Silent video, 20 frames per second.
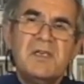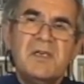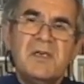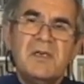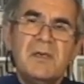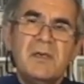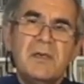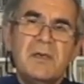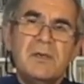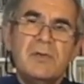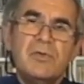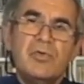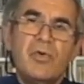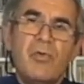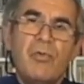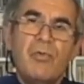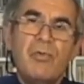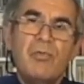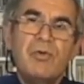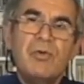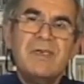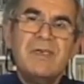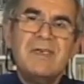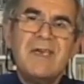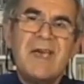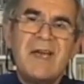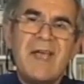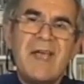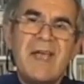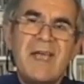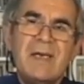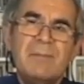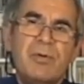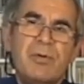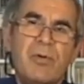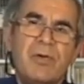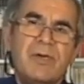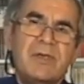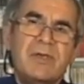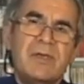e, toplumu geren
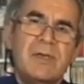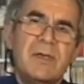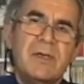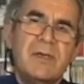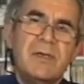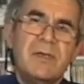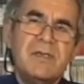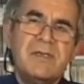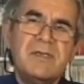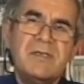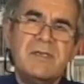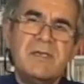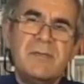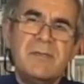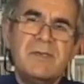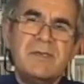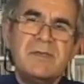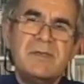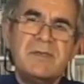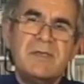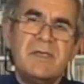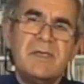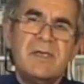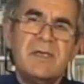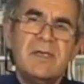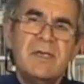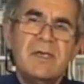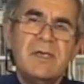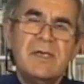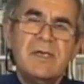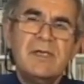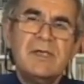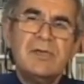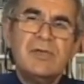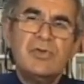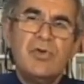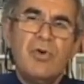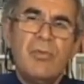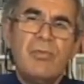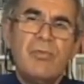politikalar izlemesi de
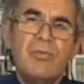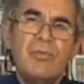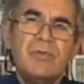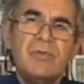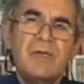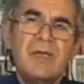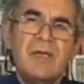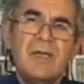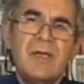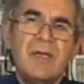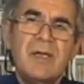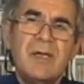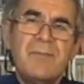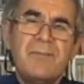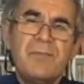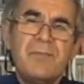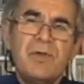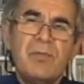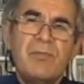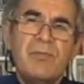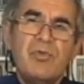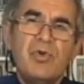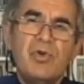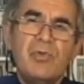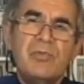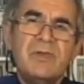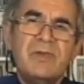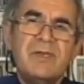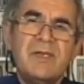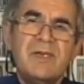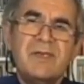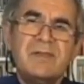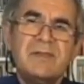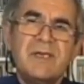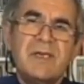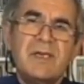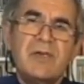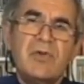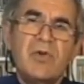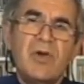toplumda büyük bir
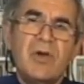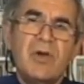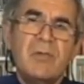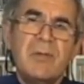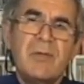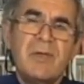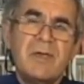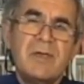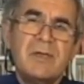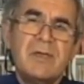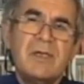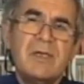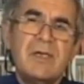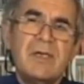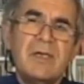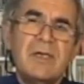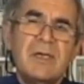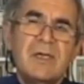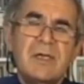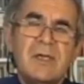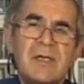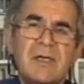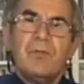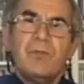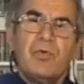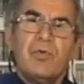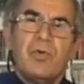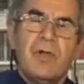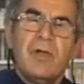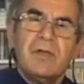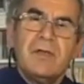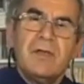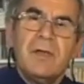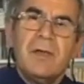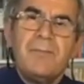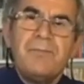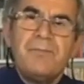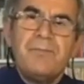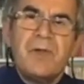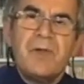destek görmemekte.
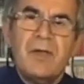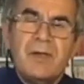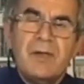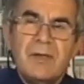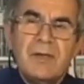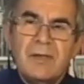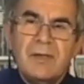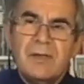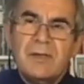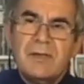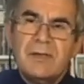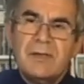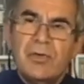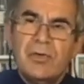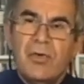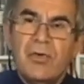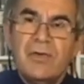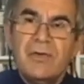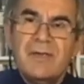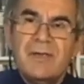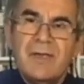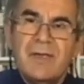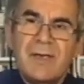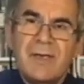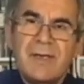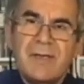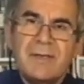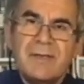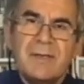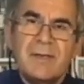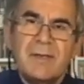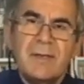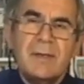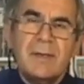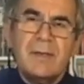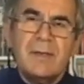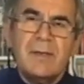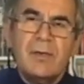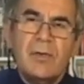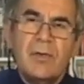Burada son derece
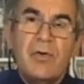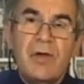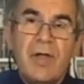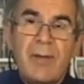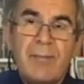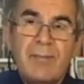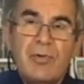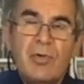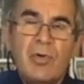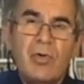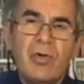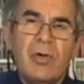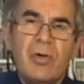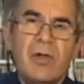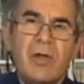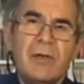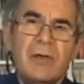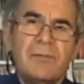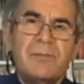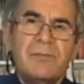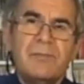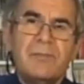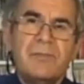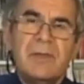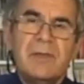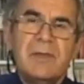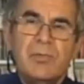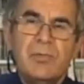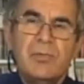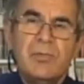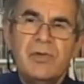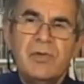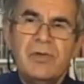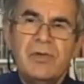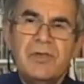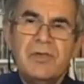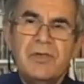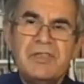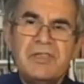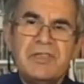önemli olan ki bu
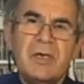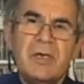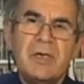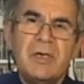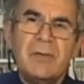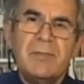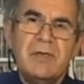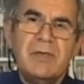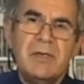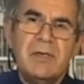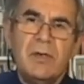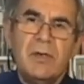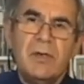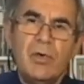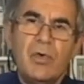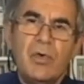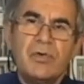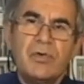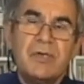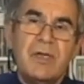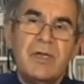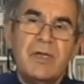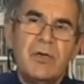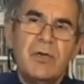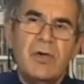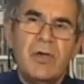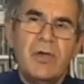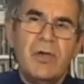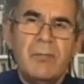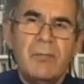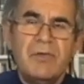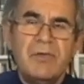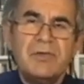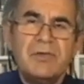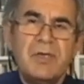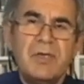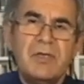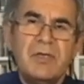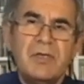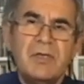iç dinamiği ortaya koyan bir
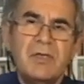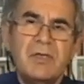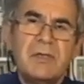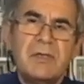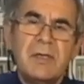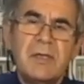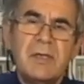şeydir.